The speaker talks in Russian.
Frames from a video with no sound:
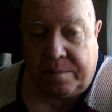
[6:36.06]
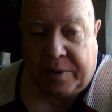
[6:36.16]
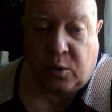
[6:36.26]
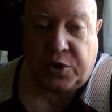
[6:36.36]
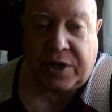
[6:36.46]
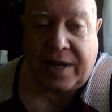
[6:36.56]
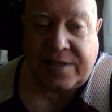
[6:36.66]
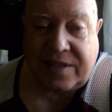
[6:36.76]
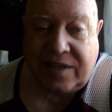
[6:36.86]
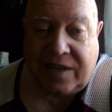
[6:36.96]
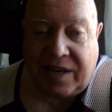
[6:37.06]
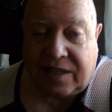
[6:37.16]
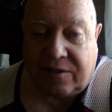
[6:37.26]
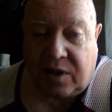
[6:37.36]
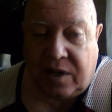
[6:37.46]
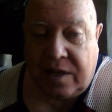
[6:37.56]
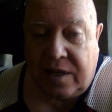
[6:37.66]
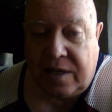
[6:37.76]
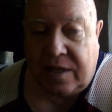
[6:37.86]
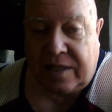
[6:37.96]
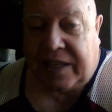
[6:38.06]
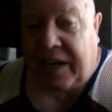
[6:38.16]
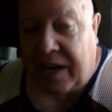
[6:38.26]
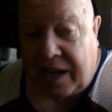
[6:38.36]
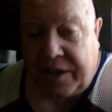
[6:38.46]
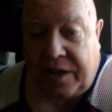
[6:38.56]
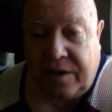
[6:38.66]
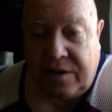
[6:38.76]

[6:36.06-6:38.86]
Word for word: при участии этого дряни.